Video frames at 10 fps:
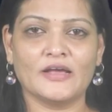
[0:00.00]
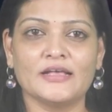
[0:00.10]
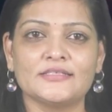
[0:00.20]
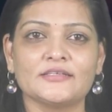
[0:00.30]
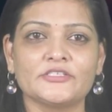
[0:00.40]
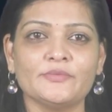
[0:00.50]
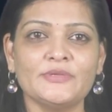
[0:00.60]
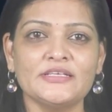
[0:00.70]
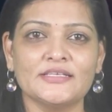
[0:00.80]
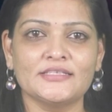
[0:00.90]

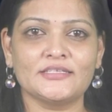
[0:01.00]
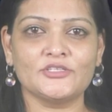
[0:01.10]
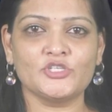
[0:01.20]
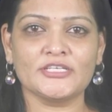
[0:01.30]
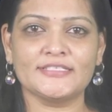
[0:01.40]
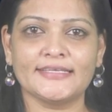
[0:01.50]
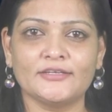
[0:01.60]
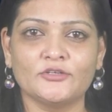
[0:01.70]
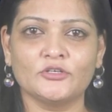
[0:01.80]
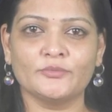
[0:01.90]
వాసెక్టమీ
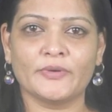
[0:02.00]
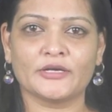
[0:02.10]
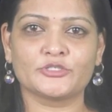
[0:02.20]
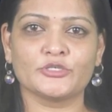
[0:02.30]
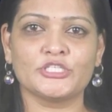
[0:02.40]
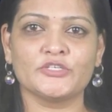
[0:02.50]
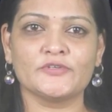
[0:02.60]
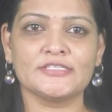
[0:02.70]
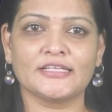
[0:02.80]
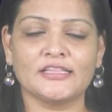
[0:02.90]
శస్త్రచికిత్సలో
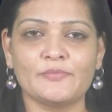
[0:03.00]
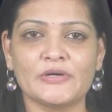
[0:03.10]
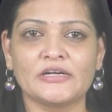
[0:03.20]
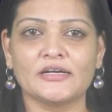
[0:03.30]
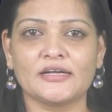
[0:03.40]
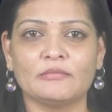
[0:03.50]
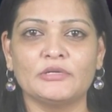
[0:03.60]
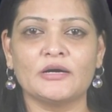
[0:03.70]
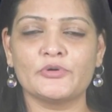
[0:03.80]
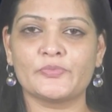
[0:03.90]
పక్షోత్సవం సందర్భంగా
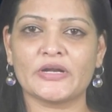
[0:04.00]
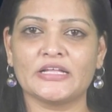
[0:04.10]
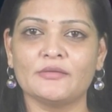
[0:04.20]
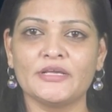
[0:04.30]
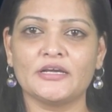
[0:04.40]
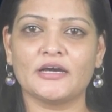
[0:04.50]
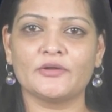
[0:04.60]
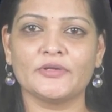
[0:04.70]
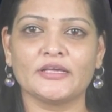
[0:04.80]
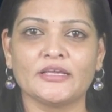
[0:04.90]
కమలాపూర్ ప్రాథమిక
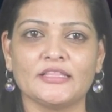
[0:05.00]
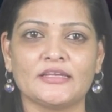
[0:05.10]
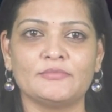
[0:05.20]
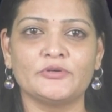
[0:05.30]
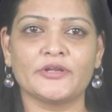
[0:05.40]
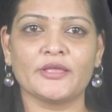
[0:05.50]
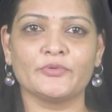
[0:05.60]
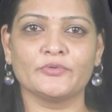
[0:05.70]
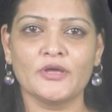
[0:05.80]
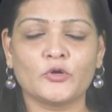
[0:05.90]
ఆరోగ్య కేంద్రంలో
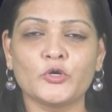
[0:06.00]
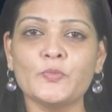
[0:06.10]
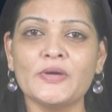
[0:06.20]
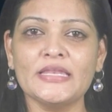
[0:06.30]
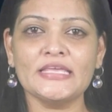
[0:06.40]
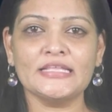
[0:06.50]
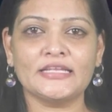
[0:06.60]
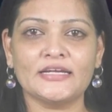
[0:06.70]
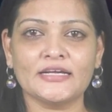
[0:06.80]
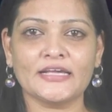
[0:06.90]
రేపు కుటుంబ
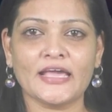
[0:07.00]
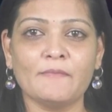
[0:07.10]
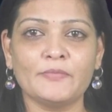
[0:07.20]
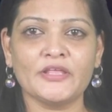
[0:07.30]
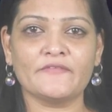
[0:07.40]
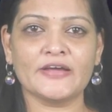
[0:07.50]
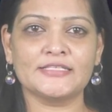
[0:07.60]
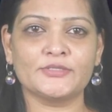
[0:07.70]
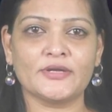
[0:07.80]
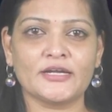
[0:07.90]
నియంత్రణ క్యాంప్
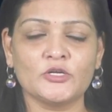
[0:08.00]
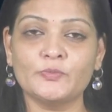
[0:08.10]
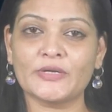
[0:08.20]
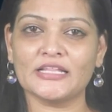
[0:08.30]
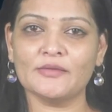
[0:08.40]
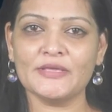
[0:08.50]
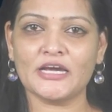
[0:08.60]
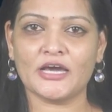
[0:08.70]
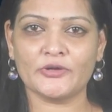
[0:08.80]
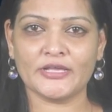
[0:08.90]
నిర్వహిస్తున్నట్లు
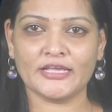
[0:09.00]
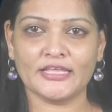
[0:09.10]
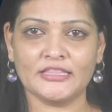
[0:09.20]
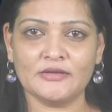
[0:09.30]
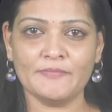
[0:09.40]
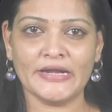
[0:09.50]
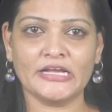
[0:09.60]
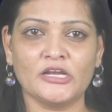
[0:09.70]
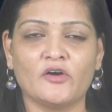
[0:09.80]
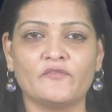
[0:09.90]
ప్రాథమిక ఆరోగ్య కేంద్ర
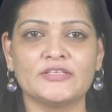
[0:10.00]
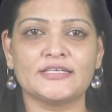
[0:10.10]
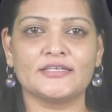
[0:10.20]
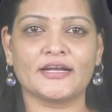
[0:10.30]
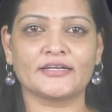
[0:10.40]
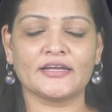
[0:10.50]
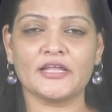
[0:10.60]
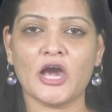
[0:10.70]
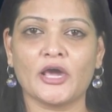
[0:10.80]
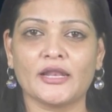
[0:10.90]
మెడికల్ ఆఫీసర్ డాక్టర్
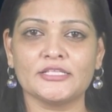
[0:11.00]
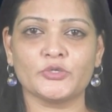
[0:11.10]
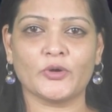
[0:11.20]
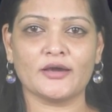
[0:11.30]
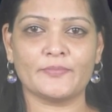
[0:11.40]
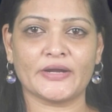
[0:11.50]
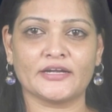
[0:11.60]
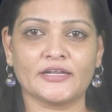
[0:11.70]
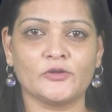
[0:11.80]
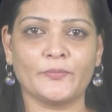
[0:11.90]
నాగరాజ్ ఒక
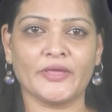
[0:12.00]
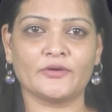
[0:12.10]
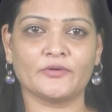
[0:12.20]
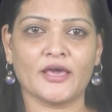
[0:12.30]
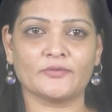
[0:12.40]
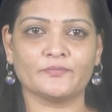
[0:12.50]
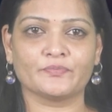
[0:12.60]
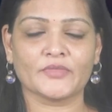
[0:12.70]
ప్రకటనలో పేర్కొన్నారు